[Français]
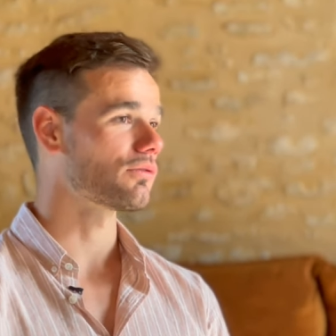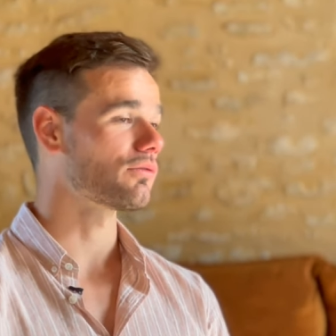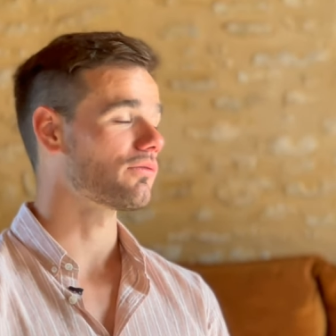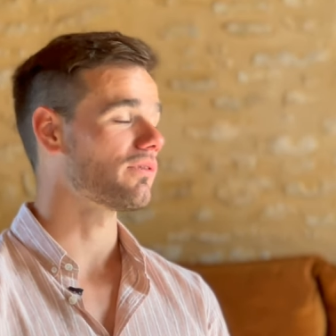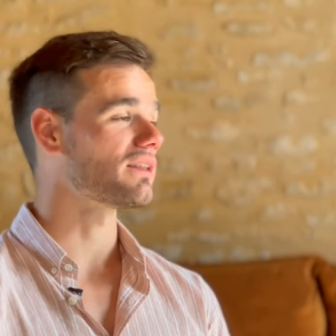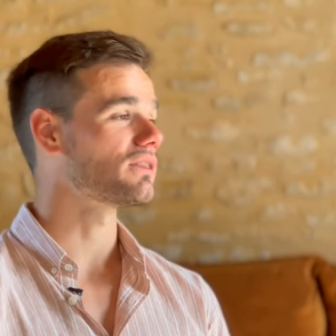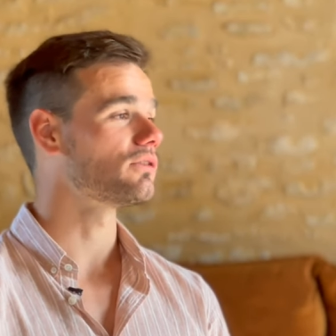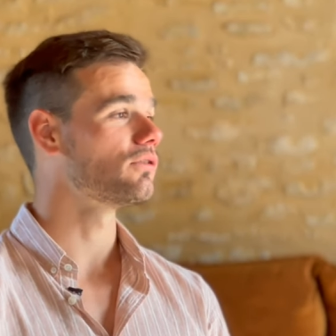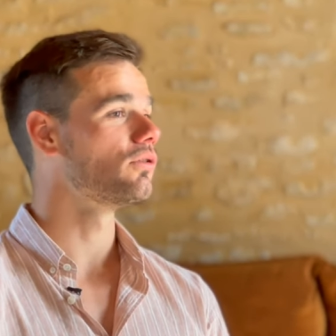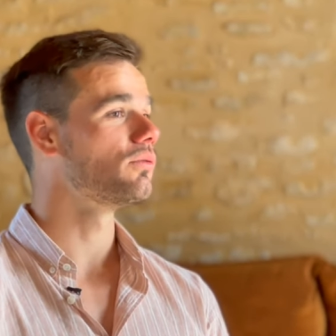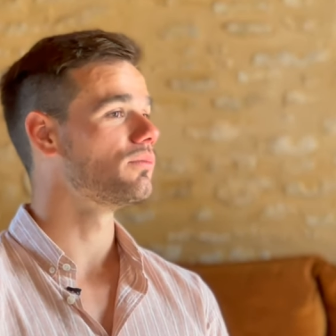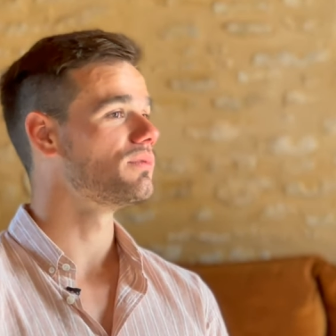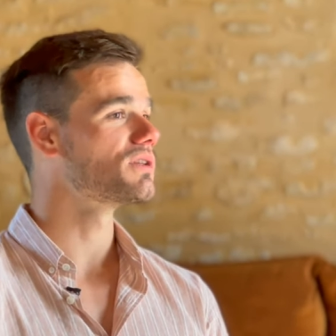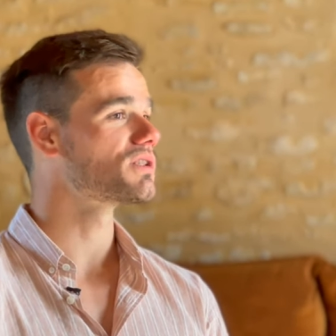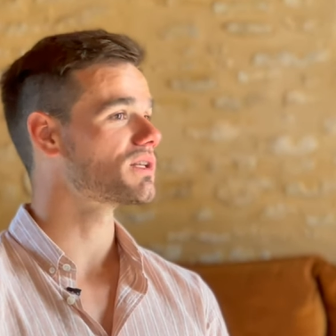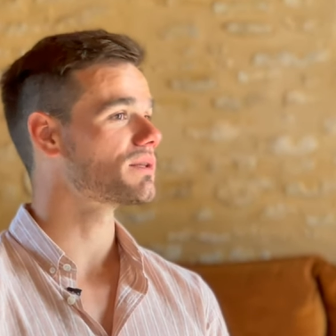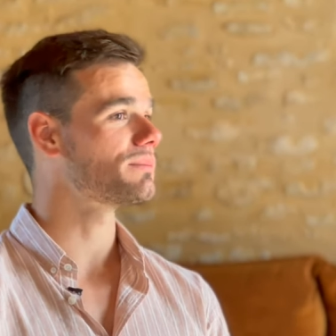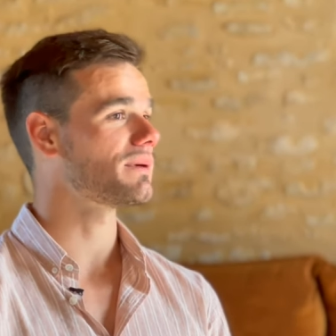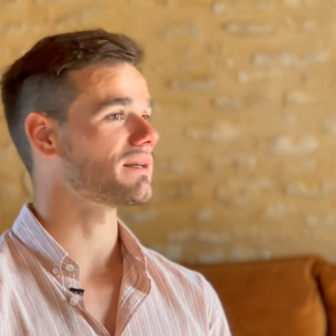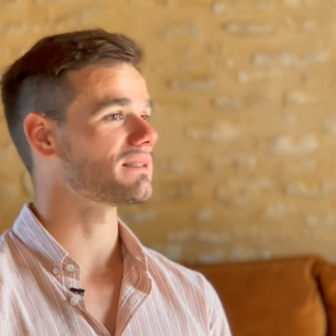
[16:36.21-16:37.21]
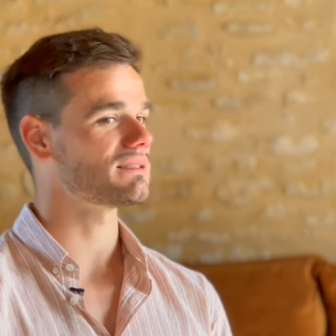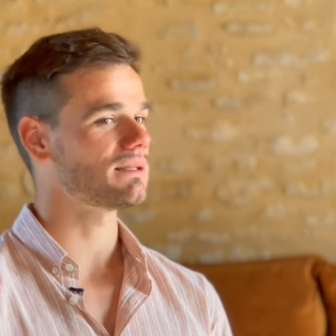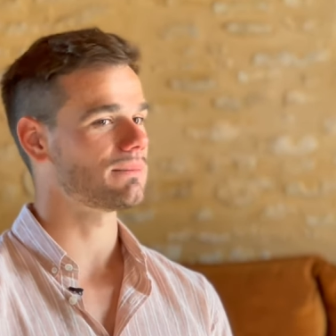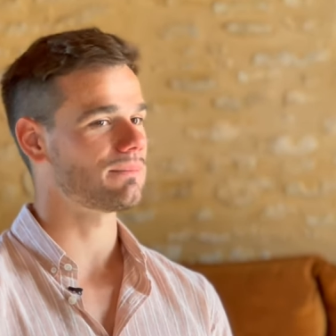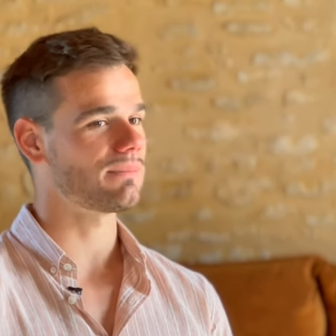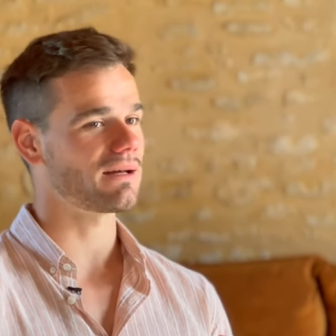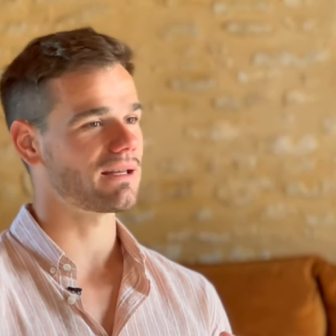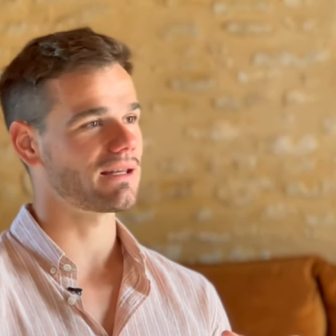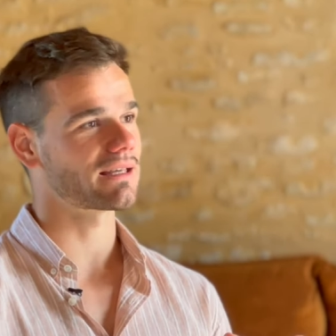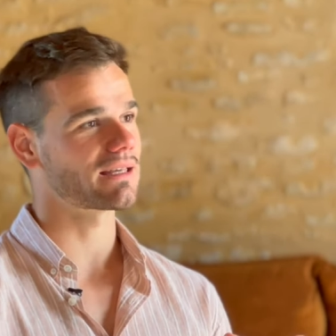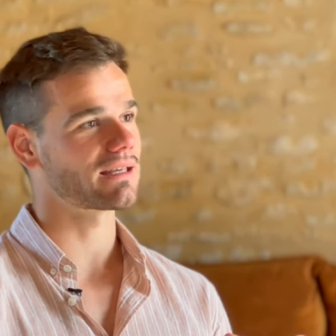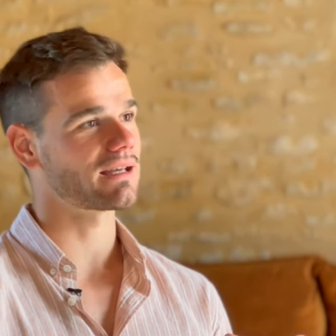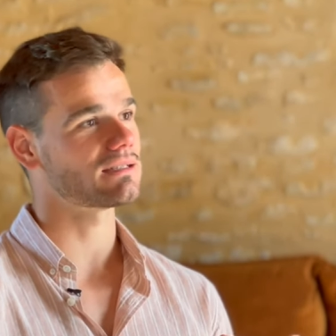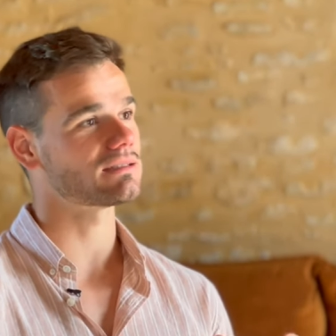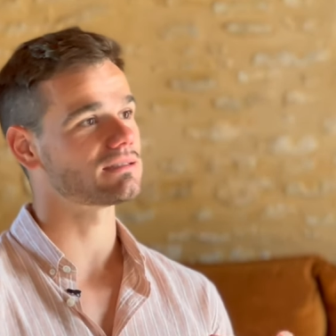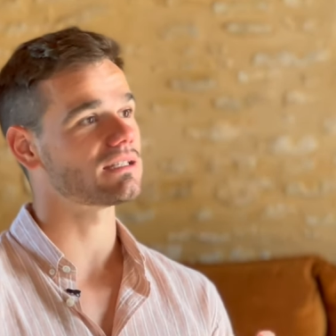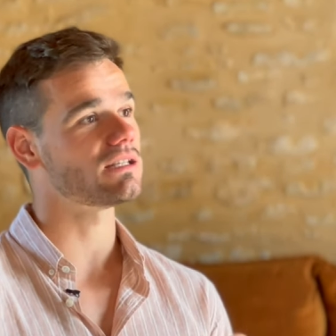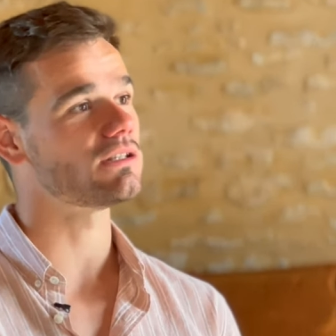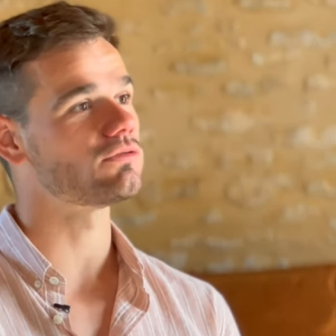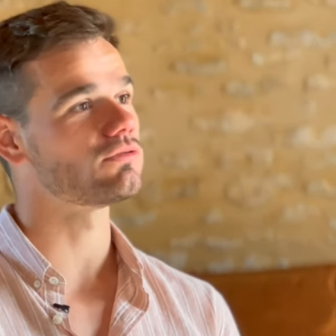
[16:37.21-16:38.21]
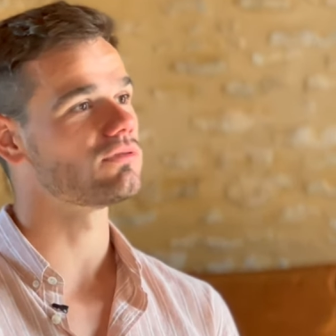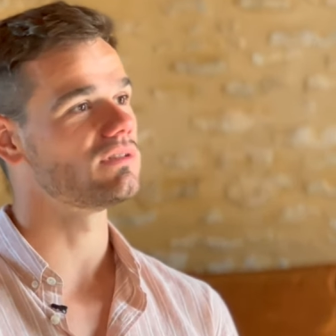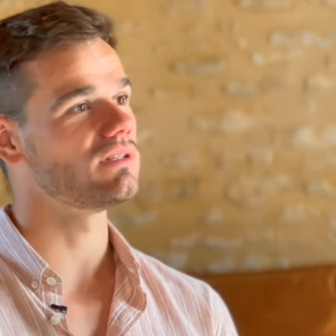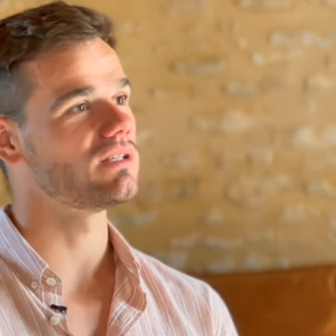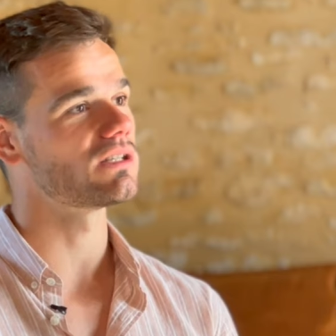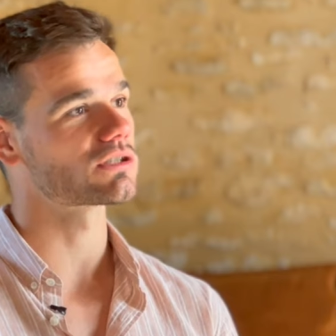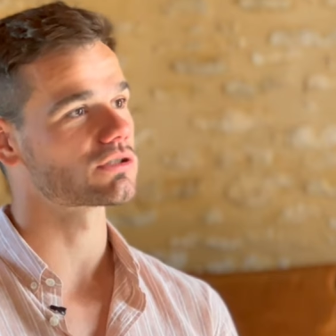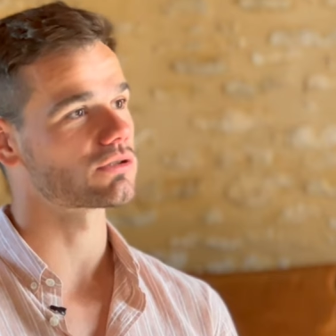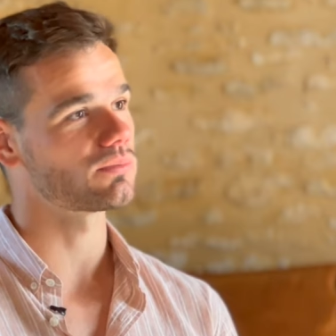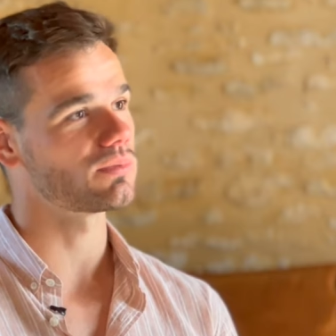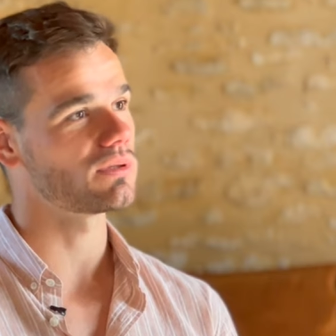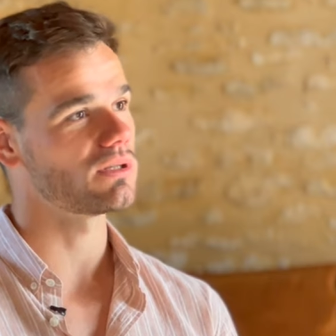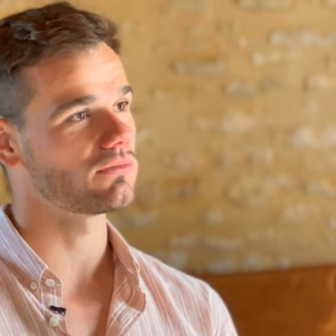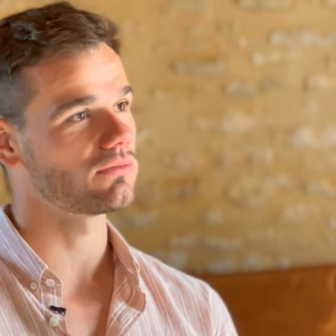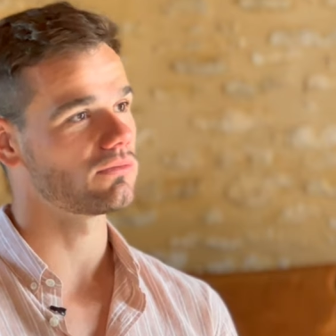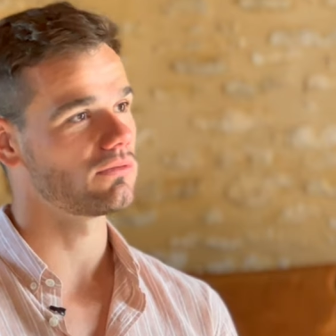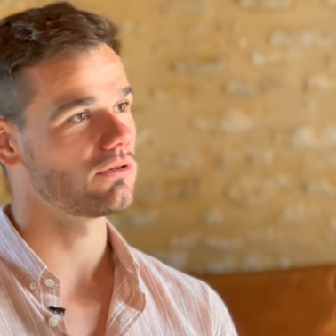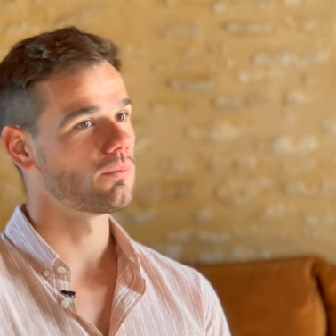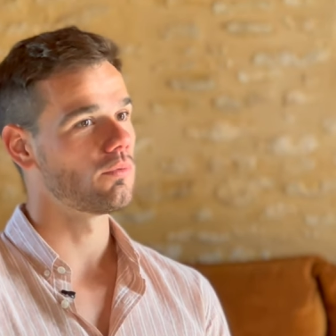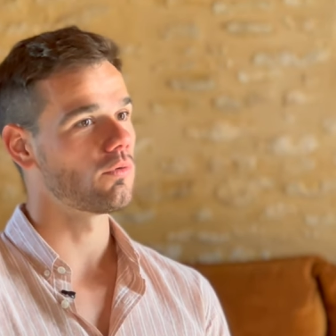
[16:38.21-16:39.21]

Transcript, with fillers: Donc on va être obligé de passer par la case étude des champignons